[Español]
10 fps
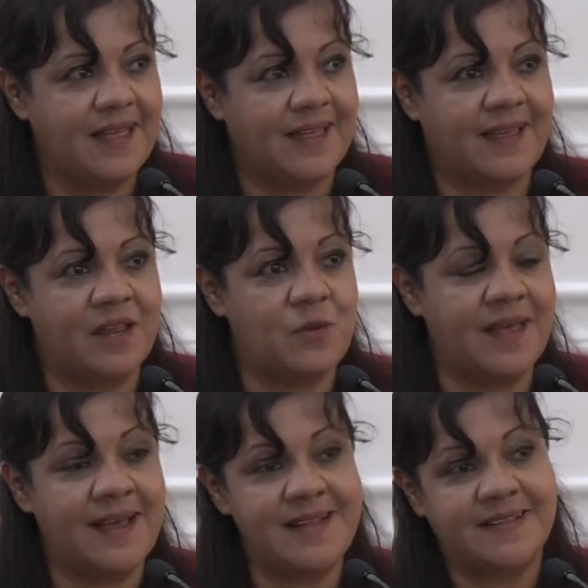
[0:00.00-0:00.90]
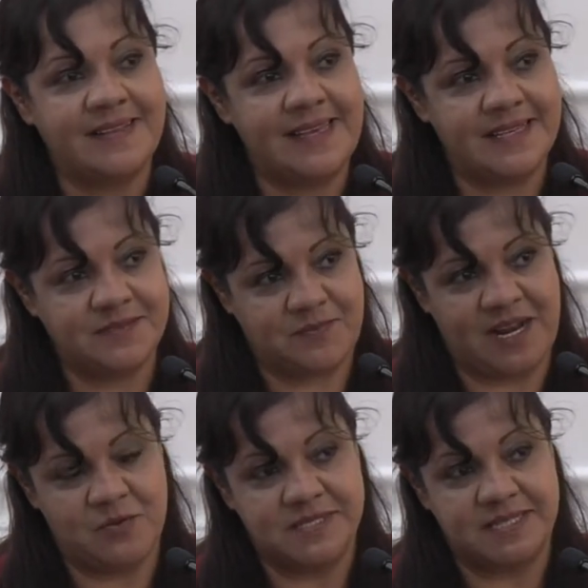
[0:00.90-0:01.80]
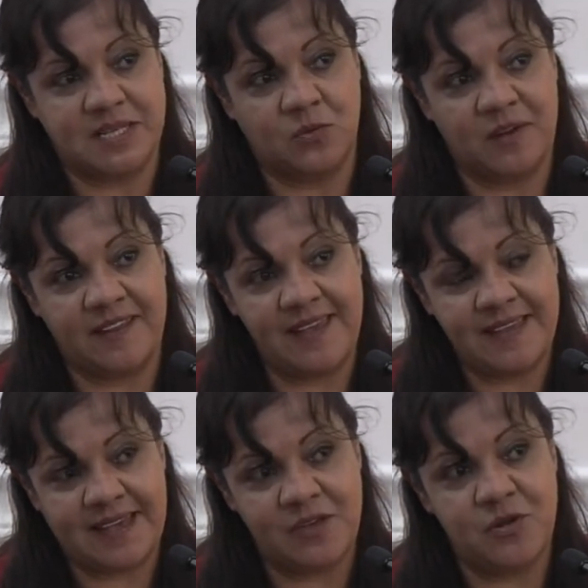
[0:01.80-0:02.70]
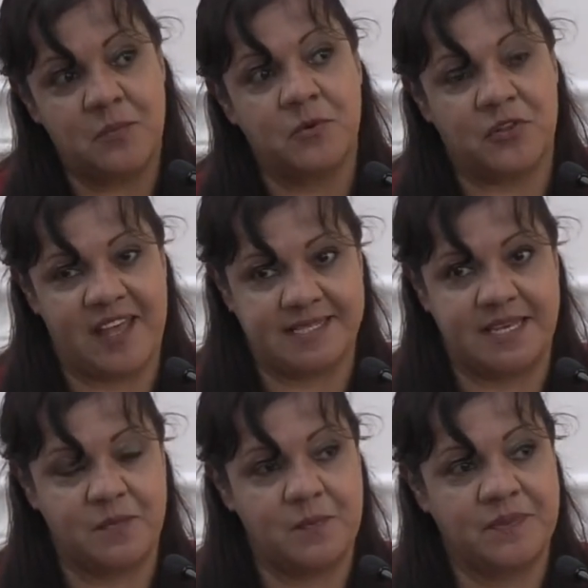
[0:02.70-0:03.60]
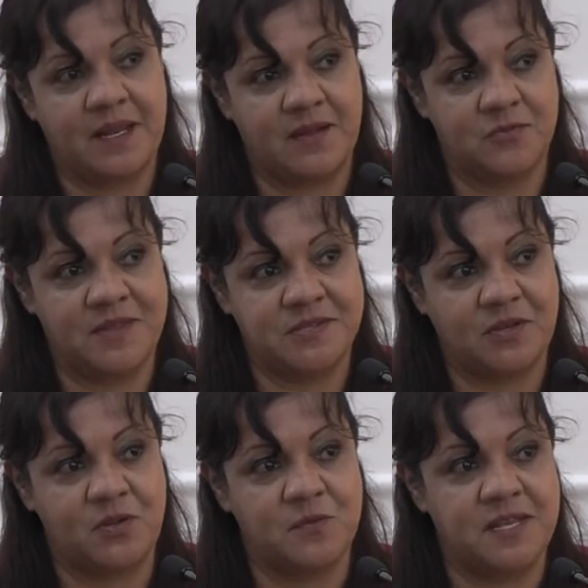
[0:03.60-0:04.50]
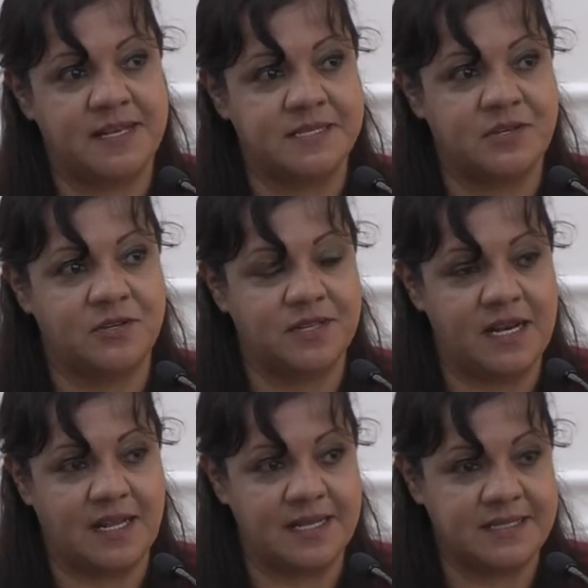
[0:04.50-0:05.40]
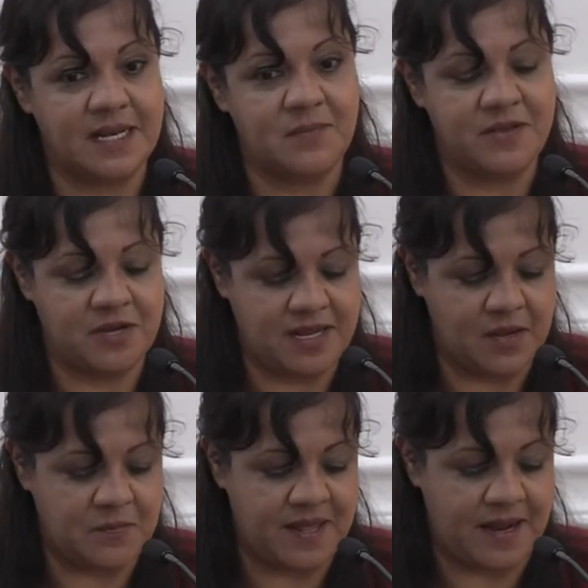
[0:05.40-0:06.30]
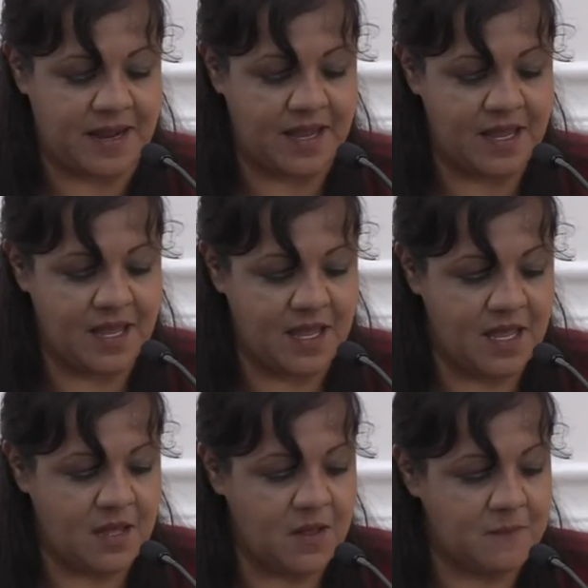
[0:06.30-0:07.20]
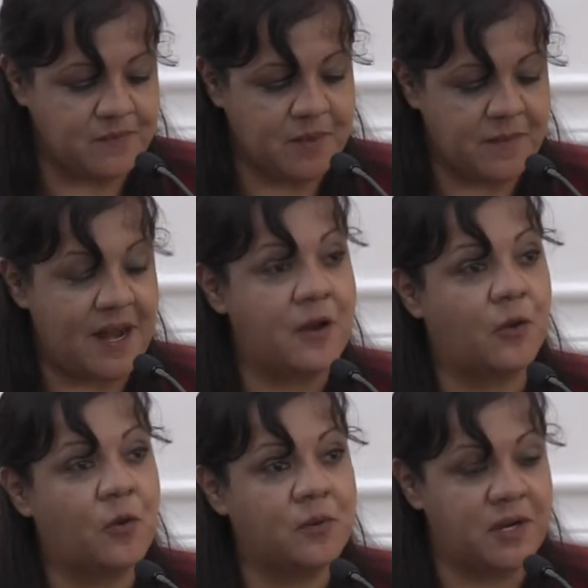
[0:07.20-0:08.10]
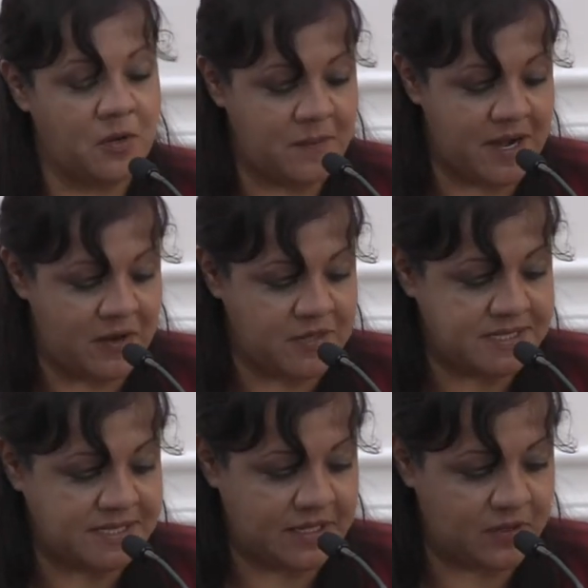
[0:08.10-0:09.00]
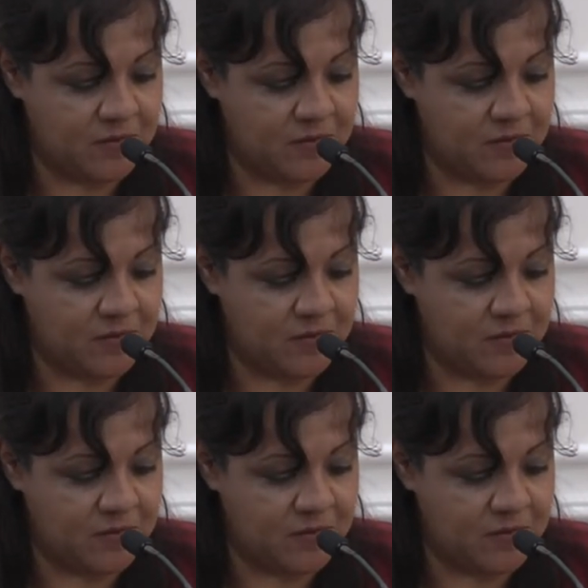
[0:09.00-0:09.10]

que no hay garantías para nuestra seguridad y que hay una mordaza de los medios de comunicación, de casi la mayoría, para para no cubrirlo y para no decirlo.